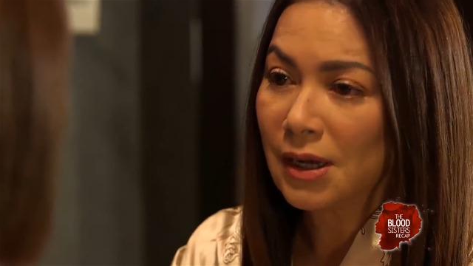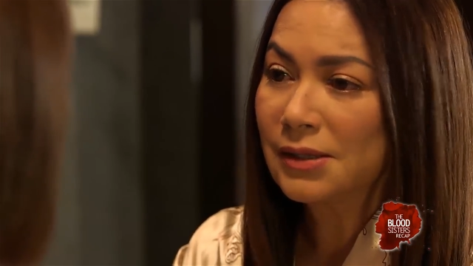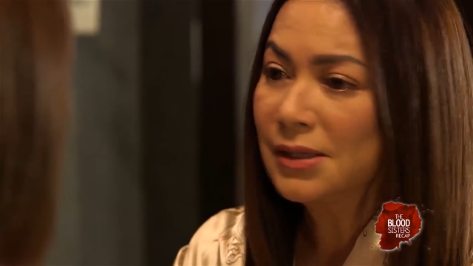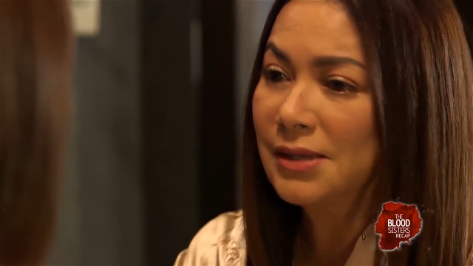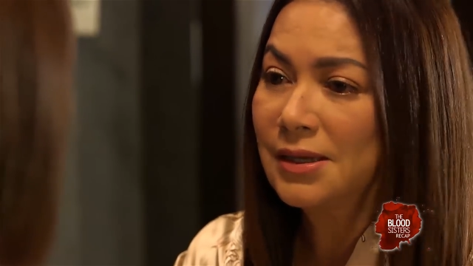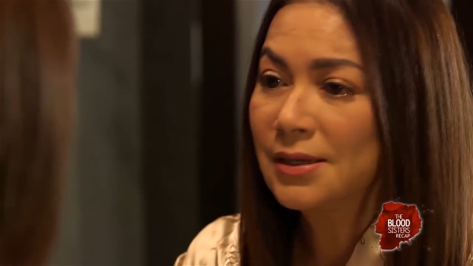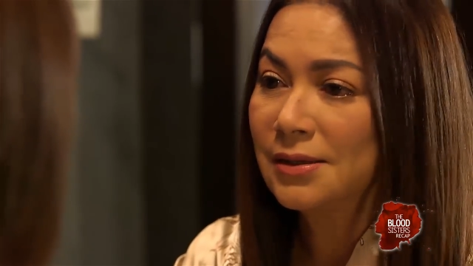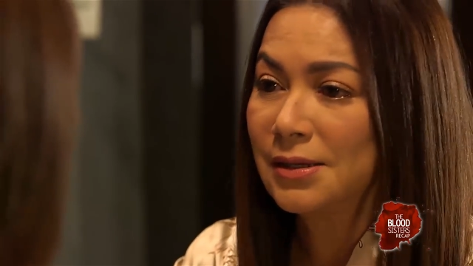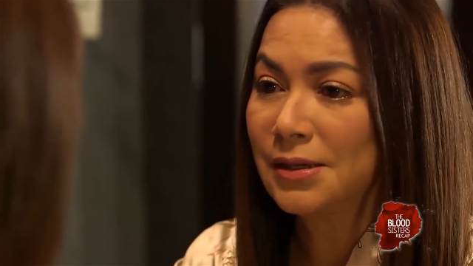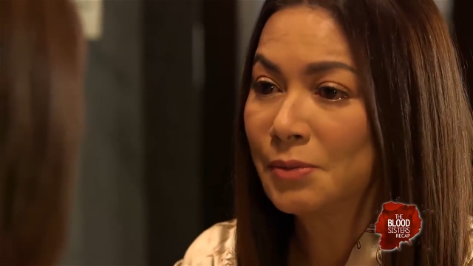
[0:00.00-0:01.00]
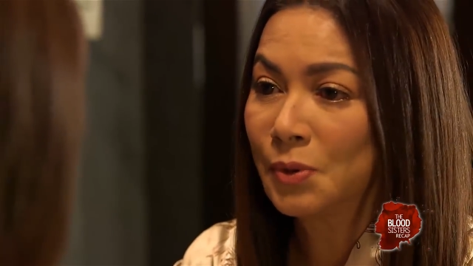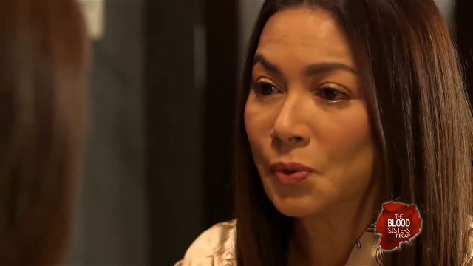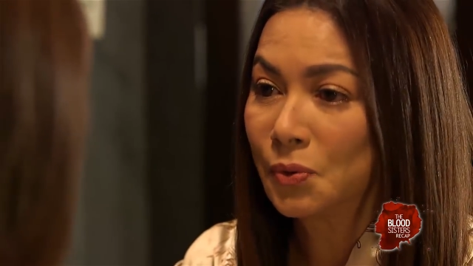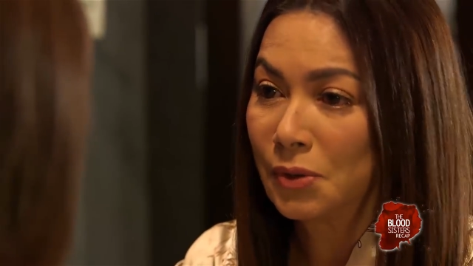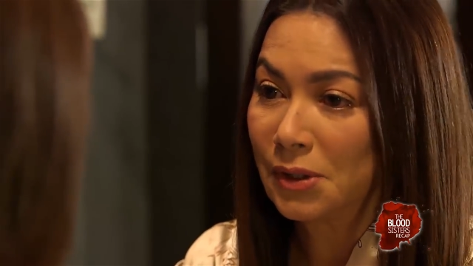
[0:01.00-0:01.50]
At hindi hindi na
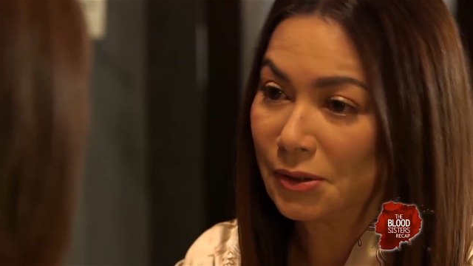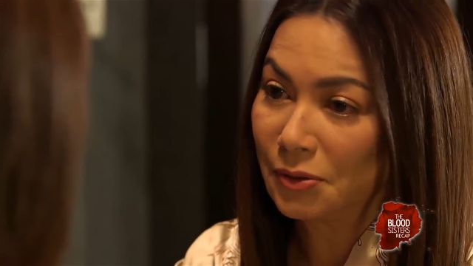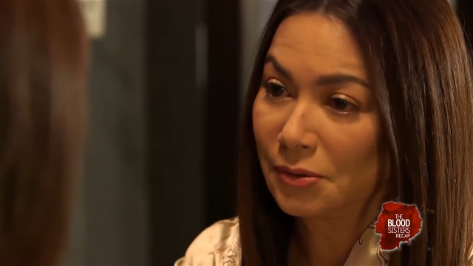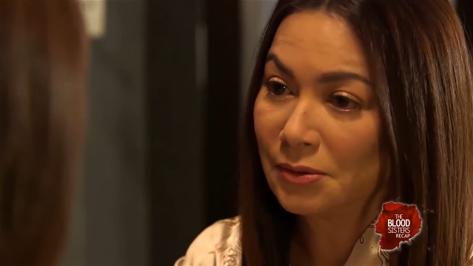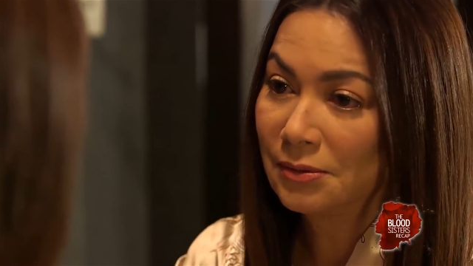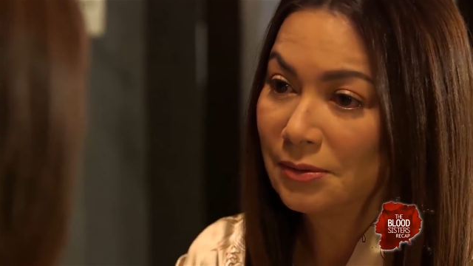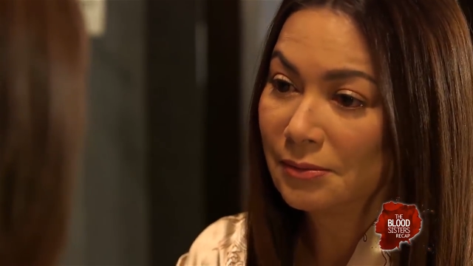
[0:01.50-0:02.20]
mauulit yun.